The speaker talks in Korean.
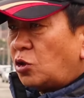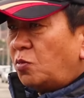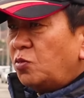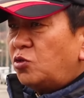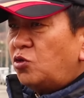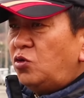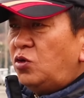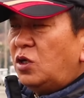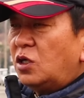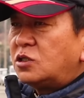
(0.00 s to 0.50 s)
좀
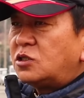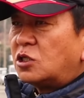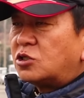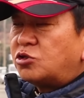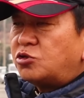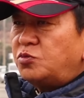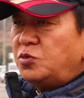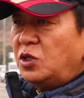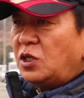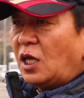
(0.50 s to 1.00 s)
눌러져
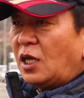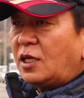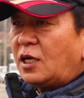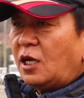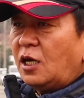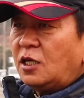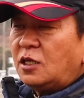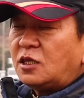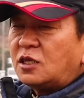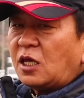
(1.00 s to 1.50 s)
수면
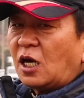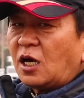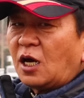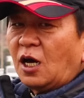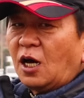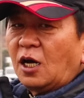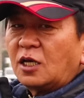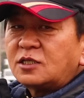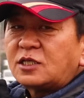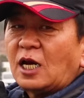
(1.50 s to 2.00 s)
아래 에 있다가